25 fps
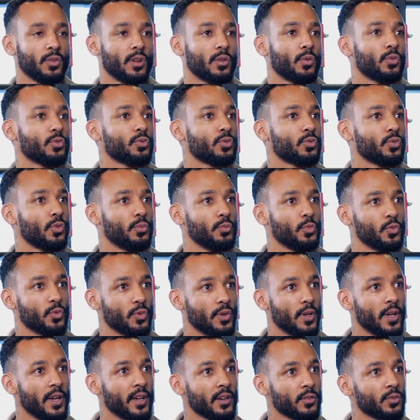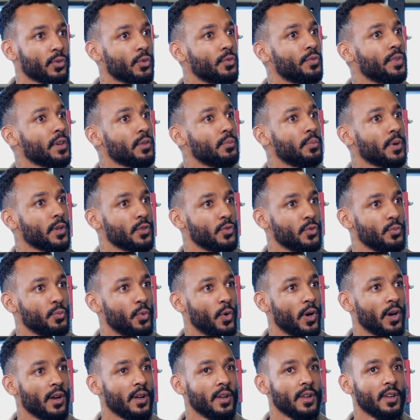sur la construction musculaire, sur le fait de perdre du
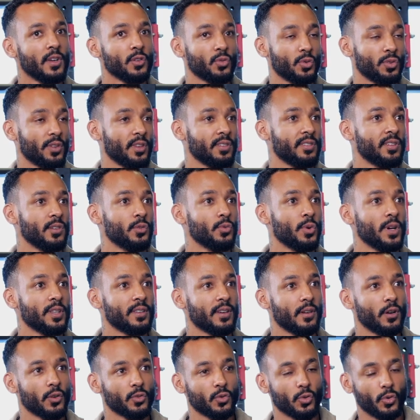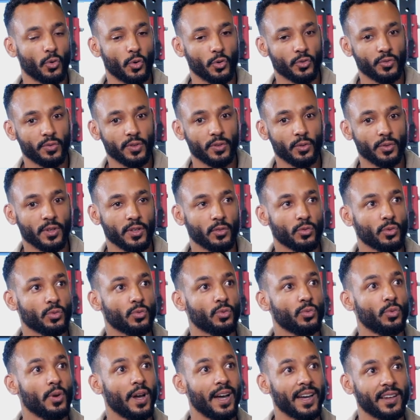poids, sur ta silhouette, alors que sur le crossfit, on est
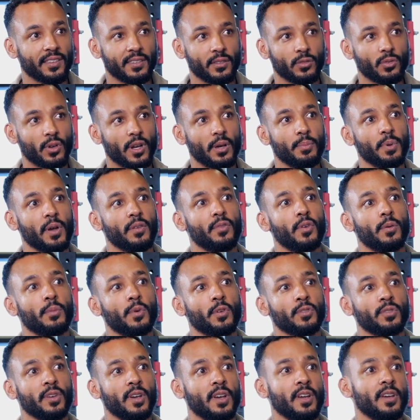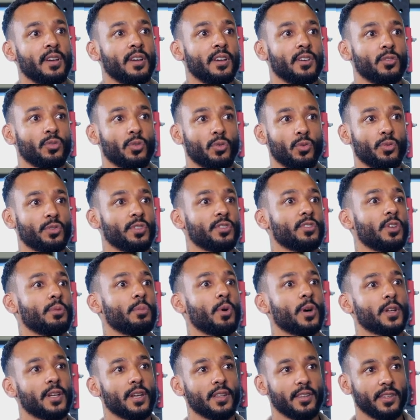surtout axé sur la performance et sur le
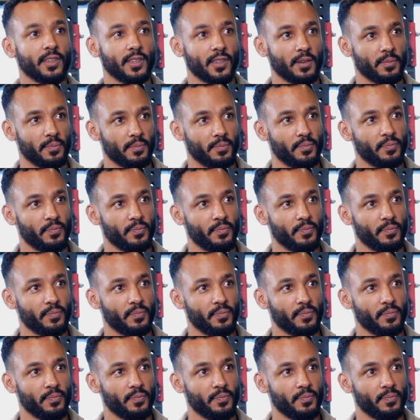conditionnement athlétique.